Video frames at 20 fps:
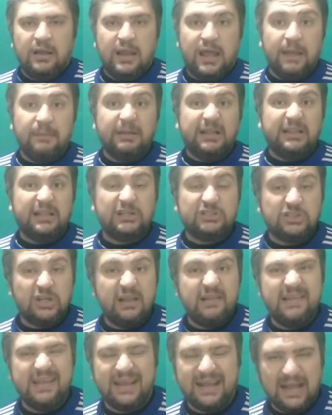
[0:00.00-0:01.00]
لعيبه
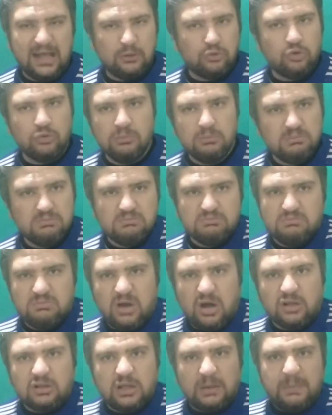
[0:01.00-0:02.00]
تشيلسي كان عندهم
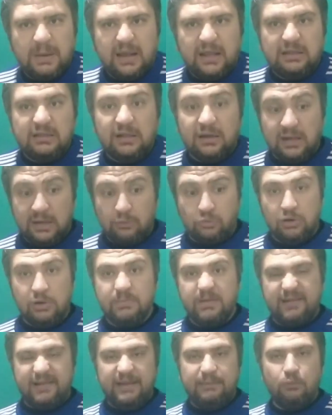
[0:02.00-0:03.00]
خط كبيره جدا احنا
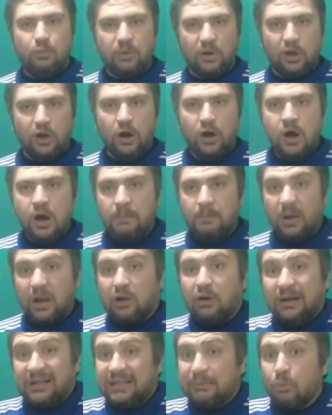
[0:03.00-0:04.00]
كنا ماسكين مباراه
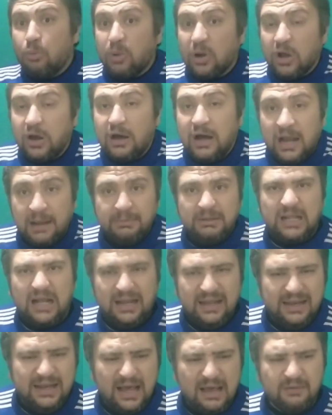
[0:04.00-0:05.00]
مره واحده المباراه قلبت
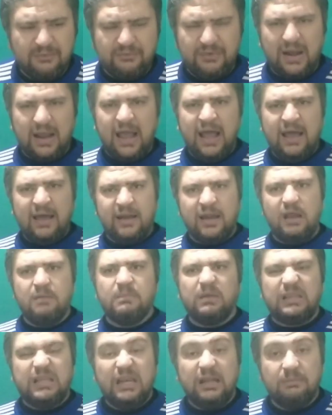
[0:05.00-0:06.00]
علينا فجاه
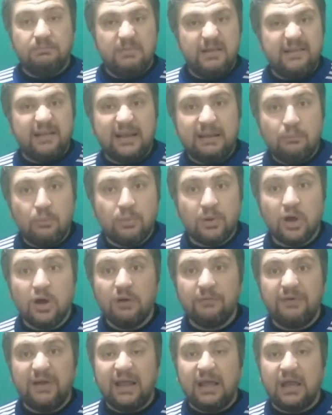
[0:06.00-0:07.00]
ريال مدريد مسك
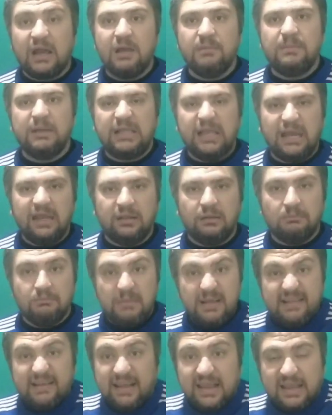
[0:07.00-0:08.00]
المباراه فجاه ريال مدريد
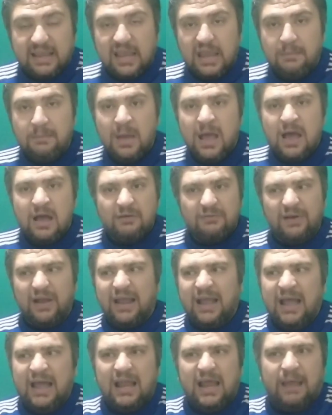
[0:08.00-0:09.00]
مسك الجيم
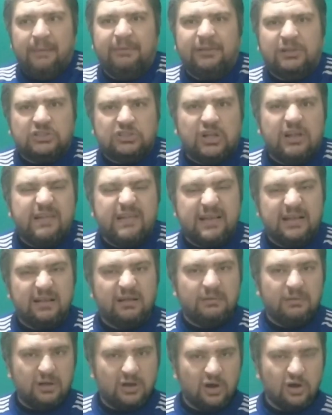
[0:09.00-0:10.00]
فجاه لعيبه
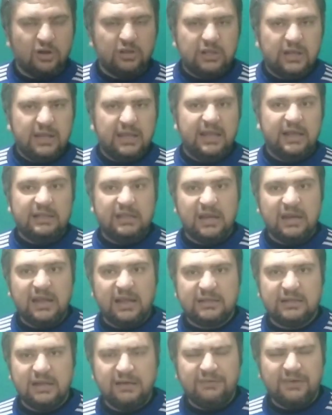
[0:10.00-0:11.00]
تشيلسي قررت ان هي
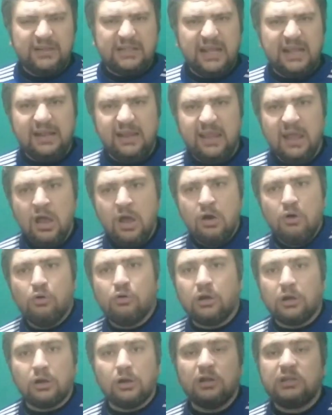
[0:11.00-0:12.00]
ترجع تدافع تاني
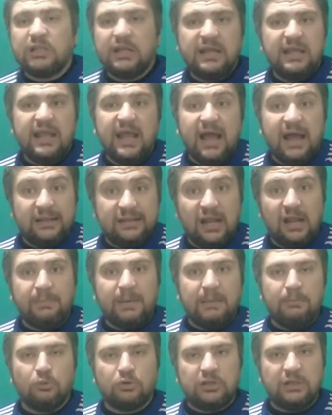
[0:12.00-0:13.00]
وقررت ان هي
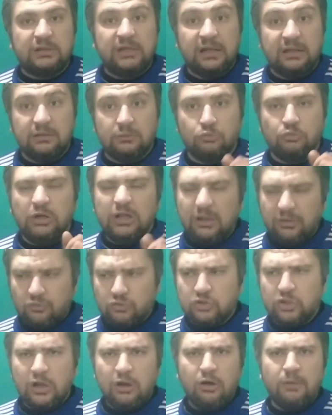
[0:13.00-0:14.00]
هنلعب على المرتدات
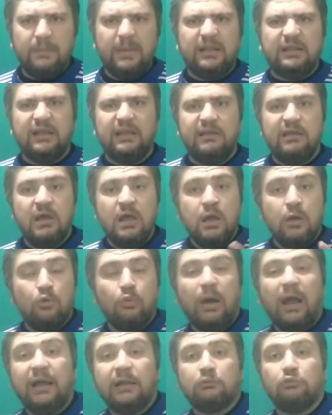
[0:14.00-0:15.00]
والشوط الاول بينتهي
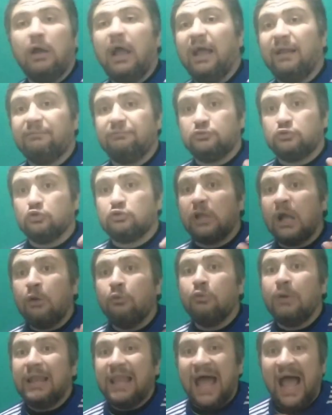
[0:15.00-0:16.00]
1 واحد في شوط
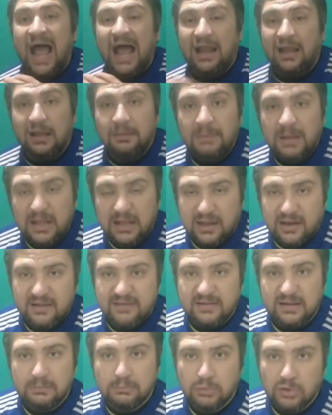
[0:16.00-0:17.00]
اول اعلامي
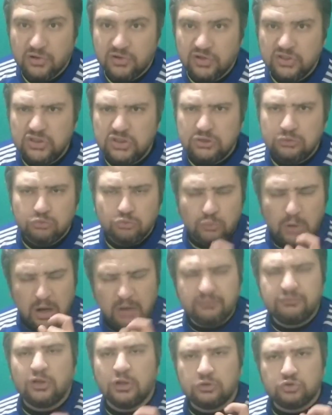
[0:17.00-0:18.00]
لكريستيان بولسيتش
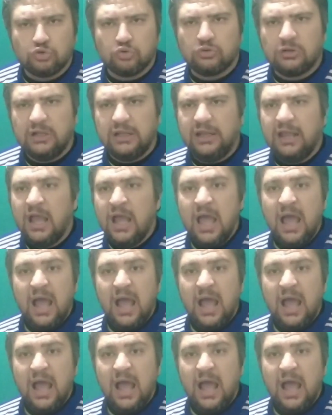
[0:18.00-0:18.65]
وافضل شوط ليه